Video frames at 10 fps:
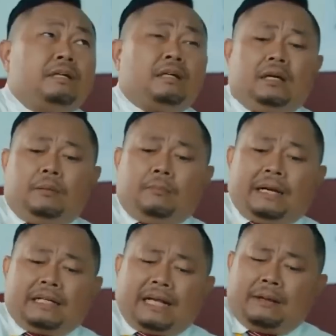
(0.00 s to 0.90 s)
ayaw ni
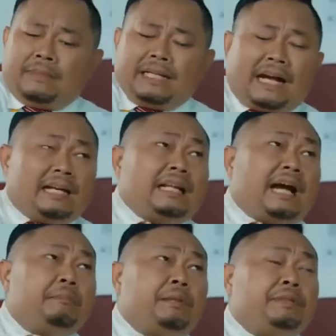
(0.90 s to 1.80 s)
Du sa tita nito
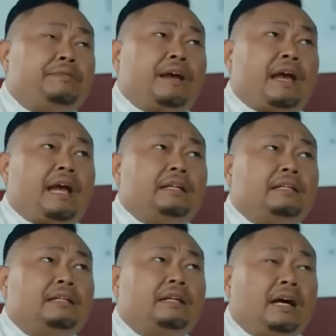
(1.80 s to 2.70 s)
na magka-boyfriend
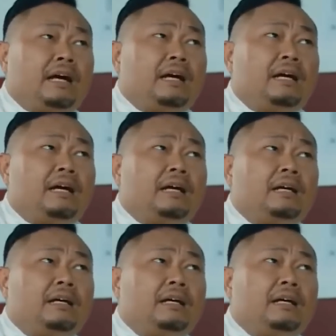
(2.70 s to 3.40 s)
kaya siya lumikha ng